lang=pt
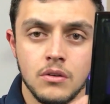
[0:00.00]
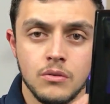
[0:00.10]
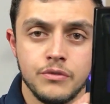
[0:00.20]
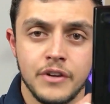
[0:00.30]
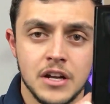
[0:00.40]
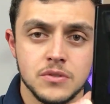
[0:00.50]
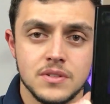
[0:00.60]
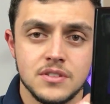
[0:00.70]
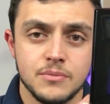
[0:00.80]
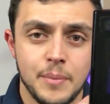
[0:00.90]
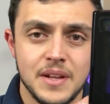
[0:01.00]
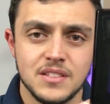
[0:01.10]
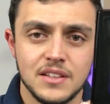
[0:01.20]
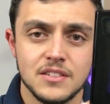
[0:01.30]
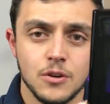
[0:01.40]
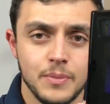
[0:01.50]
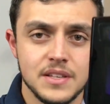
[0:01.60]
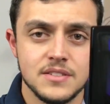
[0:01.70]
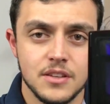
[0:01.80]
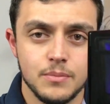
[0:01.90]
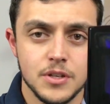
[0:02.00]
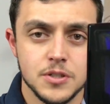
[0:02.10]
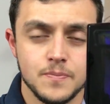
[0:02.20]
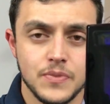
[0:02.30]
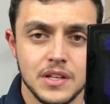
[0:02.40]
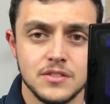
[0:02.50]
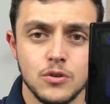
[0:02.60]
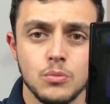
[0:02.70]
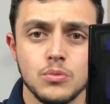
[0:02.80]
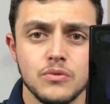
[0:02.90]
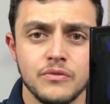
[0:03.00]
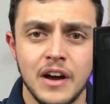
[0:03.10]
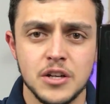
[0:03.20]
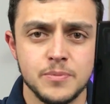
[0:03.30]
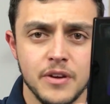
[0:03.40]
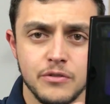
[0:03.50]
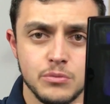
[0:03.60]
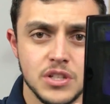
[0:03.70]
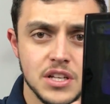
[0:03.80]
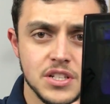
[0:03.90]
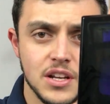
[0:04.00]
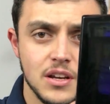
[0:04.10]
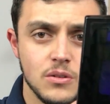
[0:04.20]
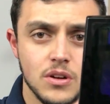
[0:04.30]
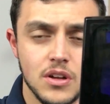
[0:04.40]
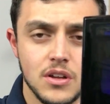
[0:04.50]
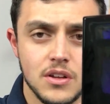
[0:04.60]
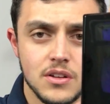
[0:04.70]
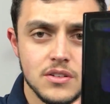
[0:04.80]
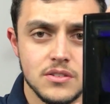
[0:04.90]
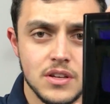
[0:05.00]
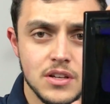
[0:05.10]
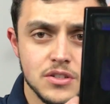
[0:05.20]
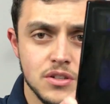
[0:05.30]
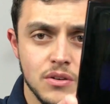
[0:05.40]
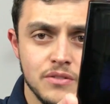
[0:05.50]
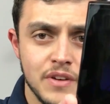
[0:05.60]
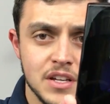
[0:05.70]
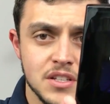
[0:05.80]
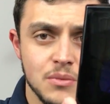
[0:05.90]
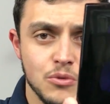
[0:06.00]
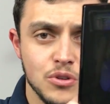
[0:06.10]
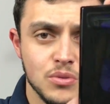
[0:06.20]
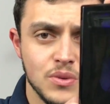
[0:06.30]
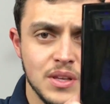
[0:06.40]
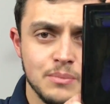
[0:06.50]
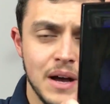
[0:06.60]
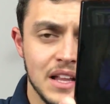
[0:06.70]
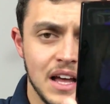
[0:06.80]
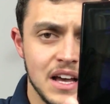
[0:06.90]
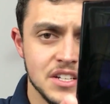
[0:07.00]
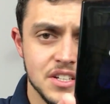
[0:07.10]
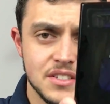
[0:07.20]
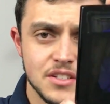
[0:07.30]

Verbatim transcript: um frasco assim, uma apresentação bem simples, assim como vários perfumes da Chanel. Eles não investem muito em embalagem,